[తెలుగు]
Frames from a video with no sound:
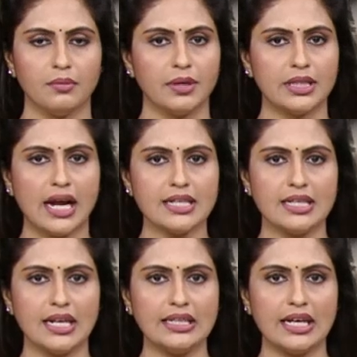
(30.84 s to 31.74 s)

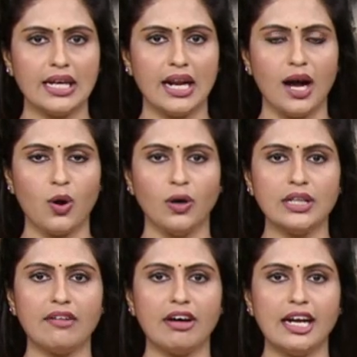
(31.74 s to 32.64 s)
భద్రాచలం దగ్గర
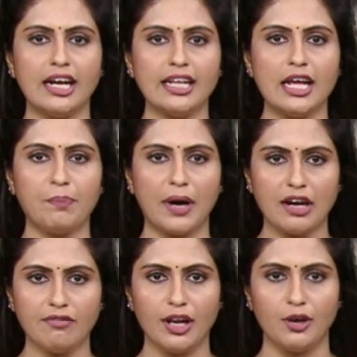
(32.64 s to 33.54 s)
గోదావరి నది
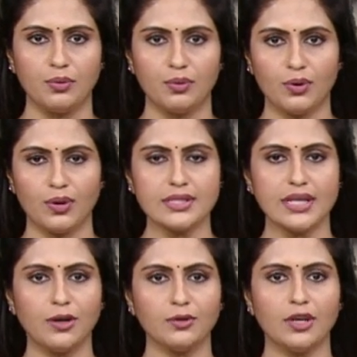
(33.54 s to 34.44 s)
పరవల్లు
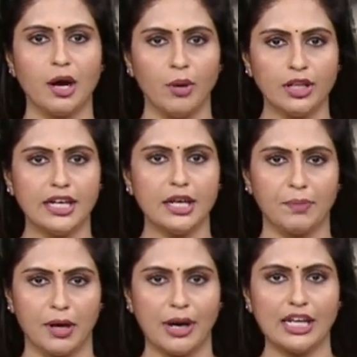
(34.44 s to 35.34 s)
కొనసాగుతున్న మొదటి
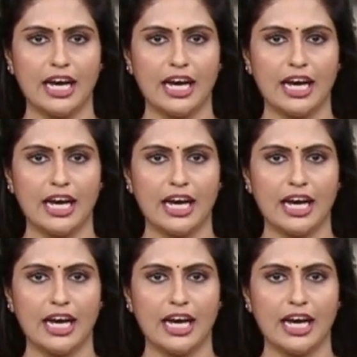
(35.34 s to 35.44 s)
ప్రమాద